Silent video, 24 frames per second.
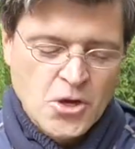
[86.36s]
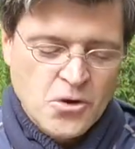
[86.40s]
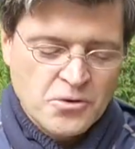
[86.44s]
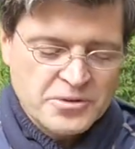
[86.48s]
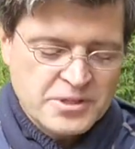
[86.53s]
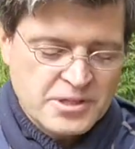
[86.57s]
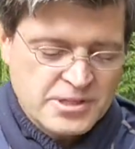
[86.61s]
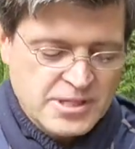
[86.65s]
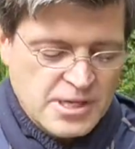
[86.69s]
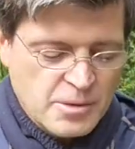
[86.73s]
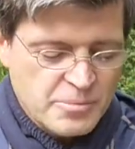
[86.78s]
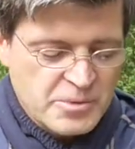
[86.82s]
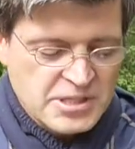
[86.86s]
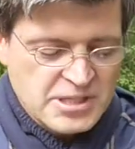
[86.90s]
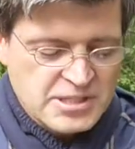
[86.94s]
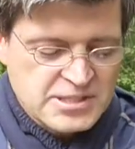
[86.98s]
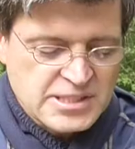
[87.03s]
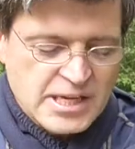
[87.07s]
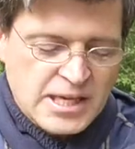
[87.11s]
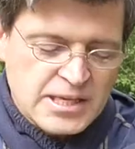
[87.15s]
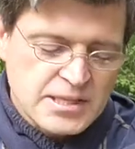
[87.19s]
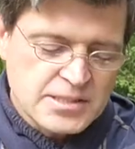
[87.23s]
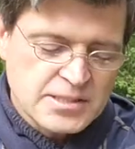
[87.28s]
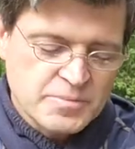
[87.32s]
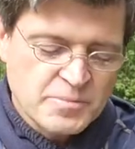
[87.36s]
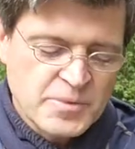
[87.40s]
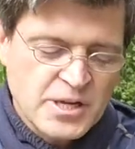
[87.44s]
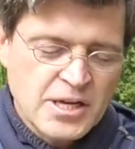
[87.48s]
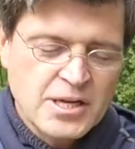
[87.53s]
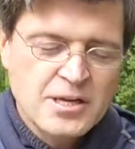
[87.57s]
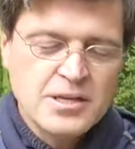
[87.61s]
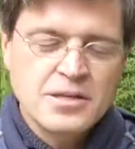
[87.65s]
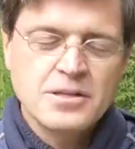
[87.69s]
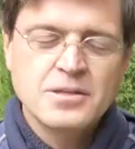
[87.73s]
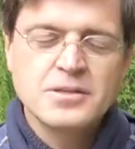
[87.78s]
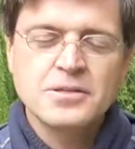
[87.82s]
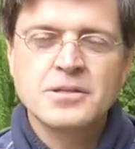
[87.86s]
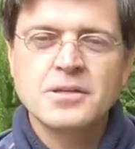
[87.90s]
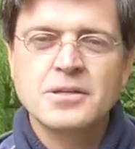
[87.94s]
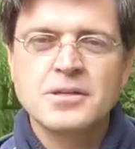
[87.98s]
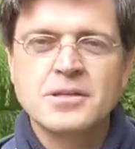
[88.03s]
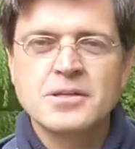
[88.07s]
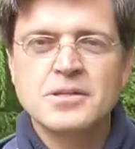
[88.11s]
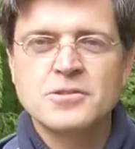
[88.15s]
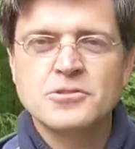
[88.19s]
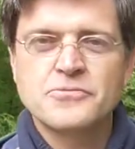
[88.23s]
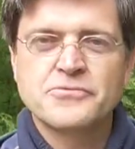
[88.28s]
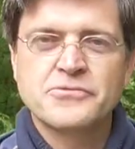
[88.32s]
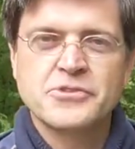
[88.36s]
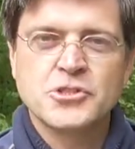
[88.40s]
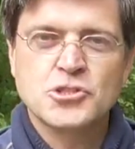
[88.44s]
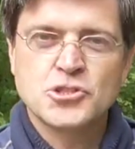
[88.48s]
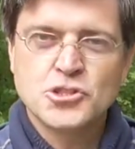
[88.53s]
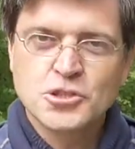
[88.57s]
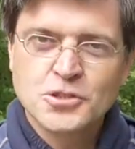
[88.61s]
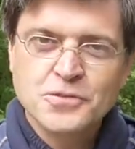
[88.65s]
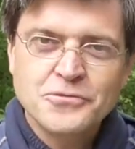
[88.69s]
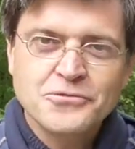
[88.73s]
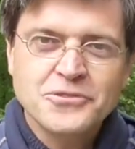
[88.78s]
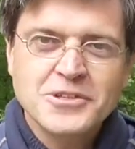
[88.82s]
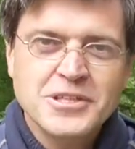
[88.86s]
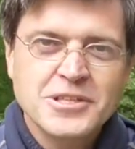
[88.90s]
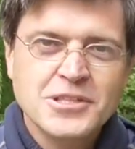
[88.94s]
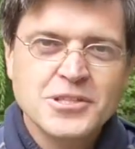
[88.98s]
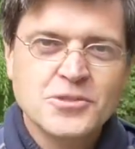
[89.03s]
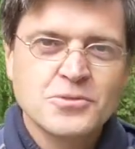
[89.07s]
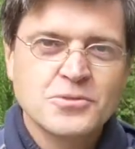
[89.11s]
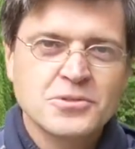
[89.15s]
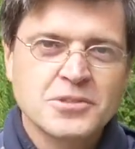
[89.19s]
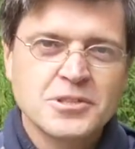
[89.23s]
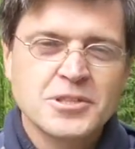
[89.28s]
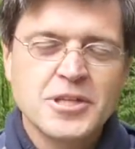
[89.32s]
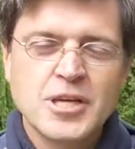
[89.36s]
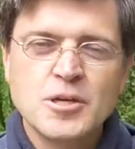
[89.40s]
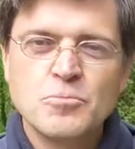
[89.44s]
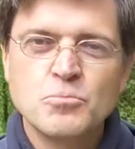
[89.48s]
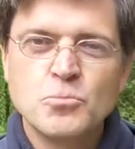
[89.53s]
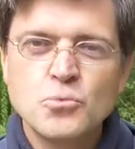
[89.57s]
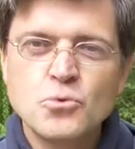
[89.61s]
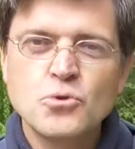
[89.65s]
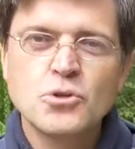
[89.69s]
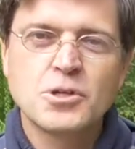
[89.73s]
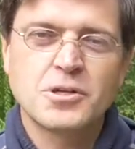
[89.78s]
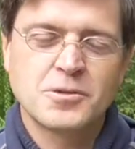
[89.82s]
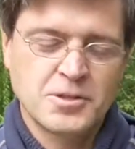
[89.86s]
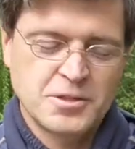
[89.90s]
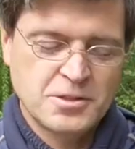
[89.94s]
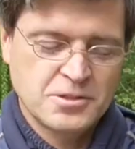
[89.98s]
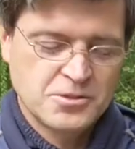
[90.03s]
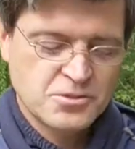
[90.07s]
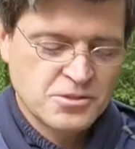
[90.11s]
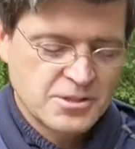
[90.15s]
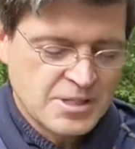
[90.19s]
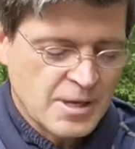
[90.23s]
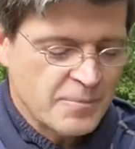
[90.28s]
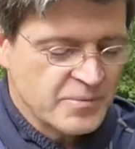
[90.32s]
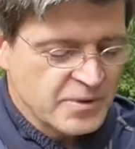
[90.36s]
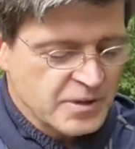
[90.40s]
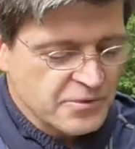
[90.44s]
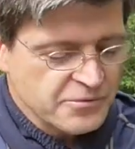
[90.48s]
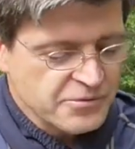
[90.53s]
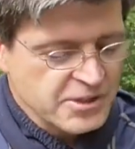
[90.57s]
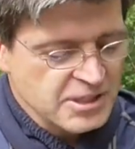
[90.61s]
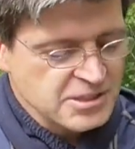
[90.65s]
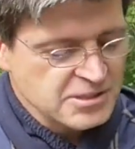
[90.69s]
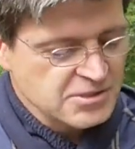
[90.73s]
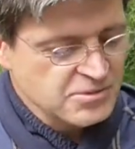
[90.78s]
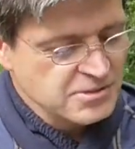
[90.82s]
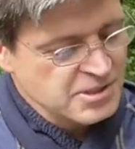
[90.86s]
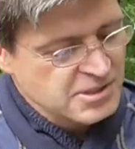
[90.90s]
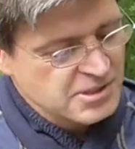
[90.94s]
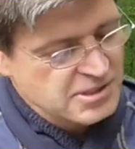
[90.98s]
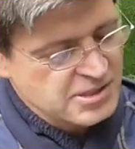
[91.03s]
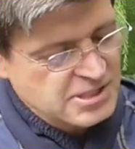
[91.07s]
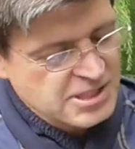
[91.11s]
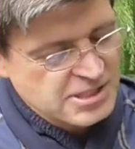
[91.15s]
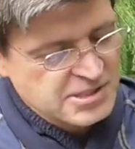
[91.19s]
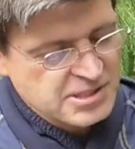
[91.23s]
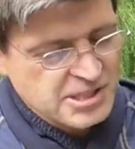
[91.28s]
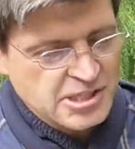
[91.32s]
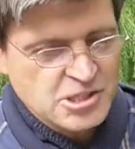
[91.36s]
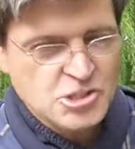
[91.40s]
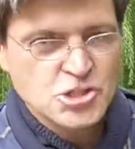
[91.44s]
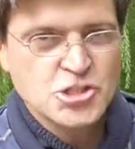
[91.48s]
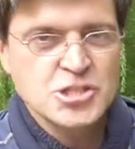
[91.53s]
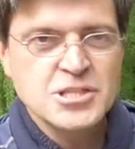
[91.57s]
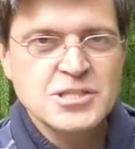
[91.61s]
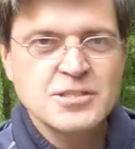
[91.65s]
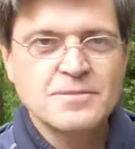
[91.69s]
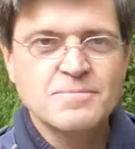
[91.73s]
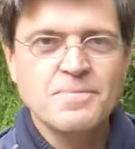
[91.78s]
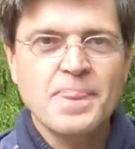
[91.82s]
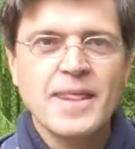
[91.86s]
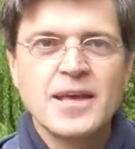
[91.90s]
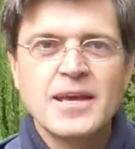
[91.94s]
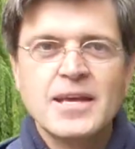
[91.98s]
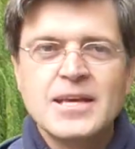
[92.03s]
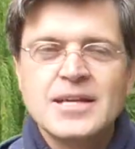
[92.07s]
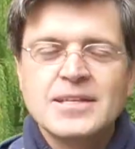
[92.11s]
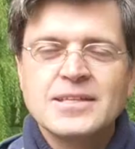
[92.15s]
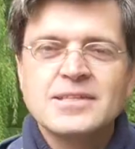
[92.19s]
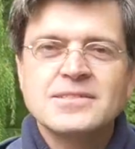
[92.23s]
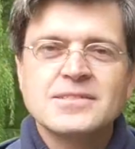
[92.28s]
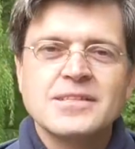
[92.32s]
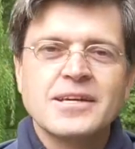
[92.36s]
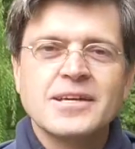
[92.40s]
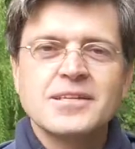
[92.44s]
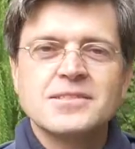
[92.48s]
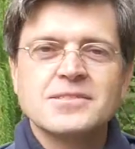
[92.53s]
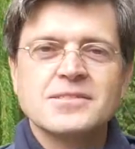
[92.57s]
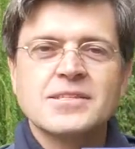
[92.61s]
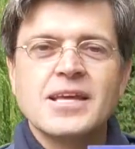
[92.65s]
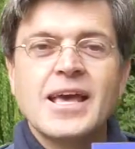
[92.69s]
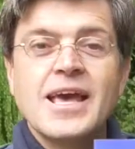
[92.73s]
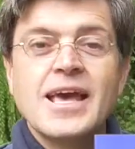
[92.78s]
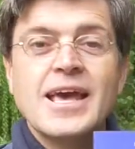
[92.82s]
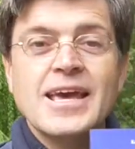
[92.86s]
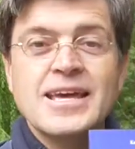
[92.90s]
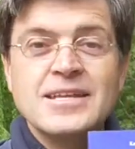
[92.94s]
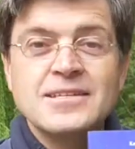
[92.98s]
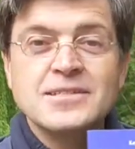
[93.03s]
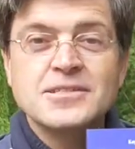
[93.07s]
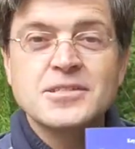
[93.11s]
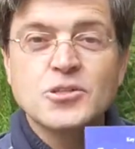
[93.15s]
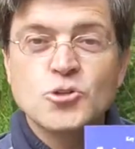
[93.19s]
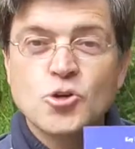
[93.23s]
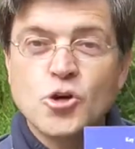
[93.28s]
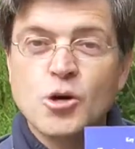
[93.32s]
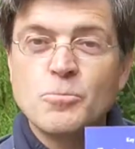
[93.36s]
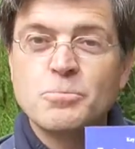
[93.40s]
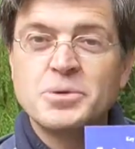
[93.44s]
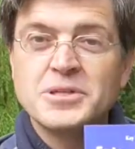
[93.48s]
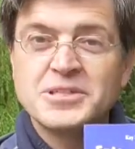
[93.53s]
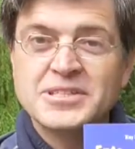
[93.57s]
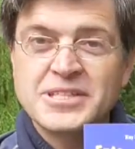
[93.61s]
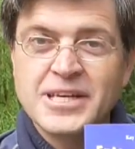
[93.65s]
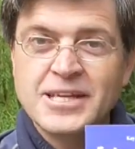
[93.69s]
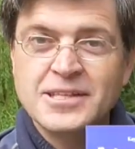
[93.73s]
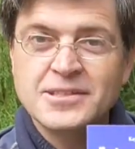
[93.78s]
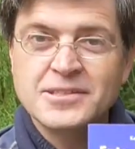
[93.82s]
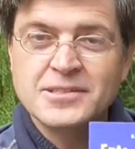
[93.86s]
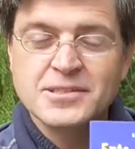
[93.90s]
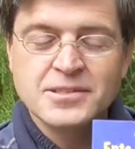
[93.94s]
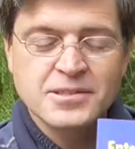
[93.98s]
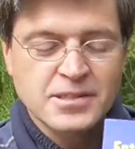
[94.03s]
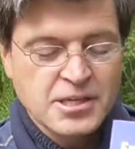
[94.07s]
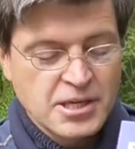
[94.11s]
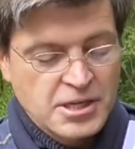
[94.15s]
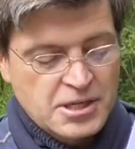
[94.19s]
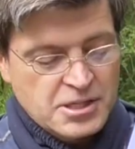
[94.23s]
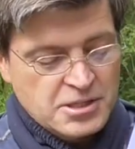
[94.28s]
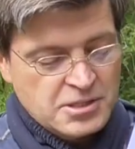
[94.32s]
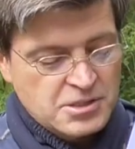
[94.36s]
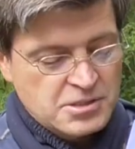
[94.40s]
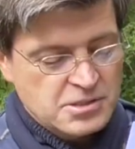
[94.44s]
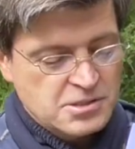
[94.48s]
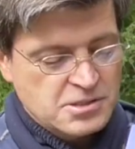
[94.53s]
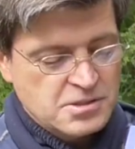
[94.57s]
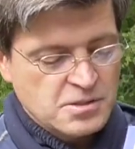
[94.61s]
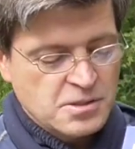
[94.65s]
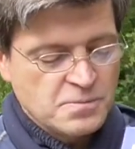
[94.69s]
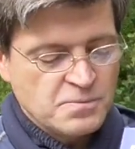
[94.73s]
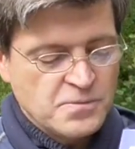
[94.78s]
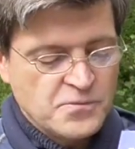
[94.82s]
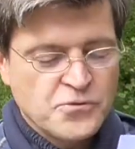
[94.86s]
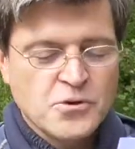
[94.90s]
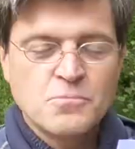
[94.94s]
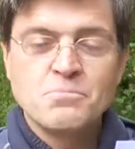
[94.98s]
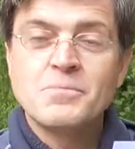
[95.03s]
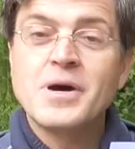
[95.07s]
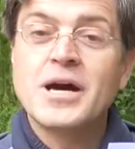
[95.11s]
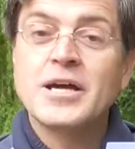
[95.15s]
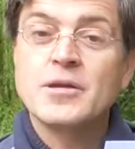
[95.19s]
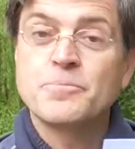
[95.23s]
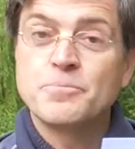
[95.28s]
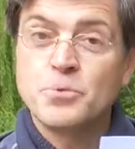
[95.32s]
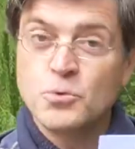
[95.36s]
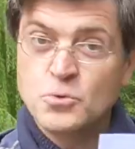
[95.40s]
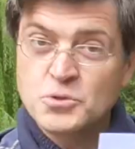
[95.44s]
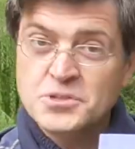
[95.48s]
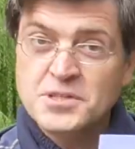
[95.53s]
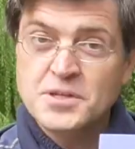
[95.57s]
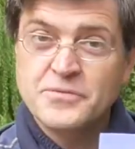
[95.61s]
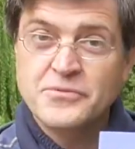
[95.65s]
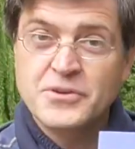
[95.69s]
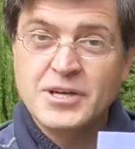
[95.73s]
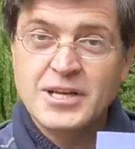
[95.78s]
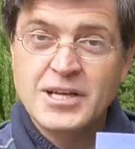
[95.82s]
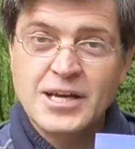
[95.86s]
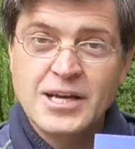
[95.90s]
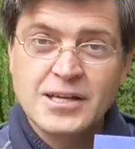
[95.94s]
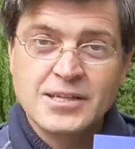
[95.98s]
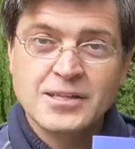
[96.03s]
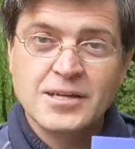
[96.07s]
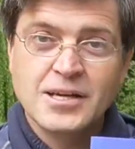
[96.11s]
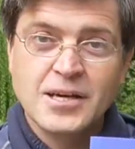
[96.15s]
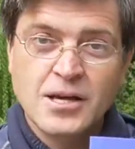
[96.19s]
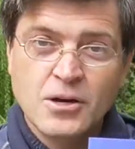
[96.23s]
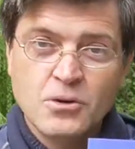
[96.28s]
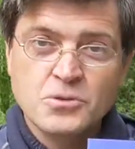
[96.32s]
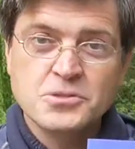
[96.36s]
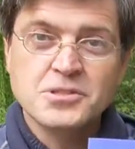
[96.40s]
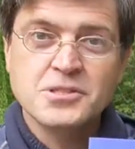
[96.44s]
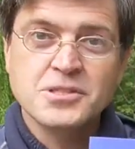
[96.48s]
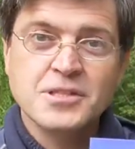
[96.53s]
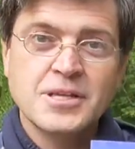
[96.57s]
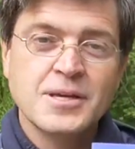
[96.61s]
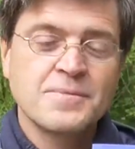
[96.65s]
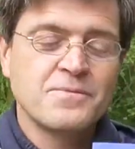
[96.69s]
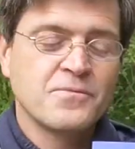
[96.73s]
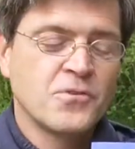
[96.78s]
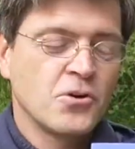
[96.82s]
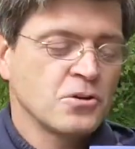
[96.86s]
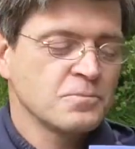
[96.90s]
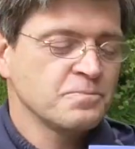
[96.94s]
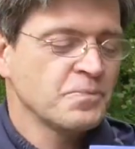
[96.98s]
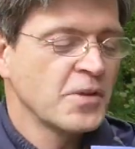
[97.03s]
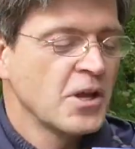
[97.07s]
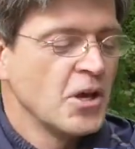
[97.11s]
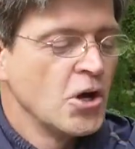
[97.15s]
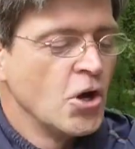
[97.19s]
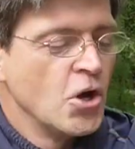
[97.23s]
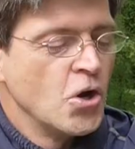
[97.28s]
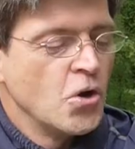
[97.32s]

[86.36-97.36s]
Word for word: Und das habe ich jetzt alles mal äh, verschriftlicht und in einem Buch äh, zusammengefasst und das ist jetzt erschienen. Das heißt Ente Kompetente, ist ähm, vom Mariposa Verlag herausgegeben worden.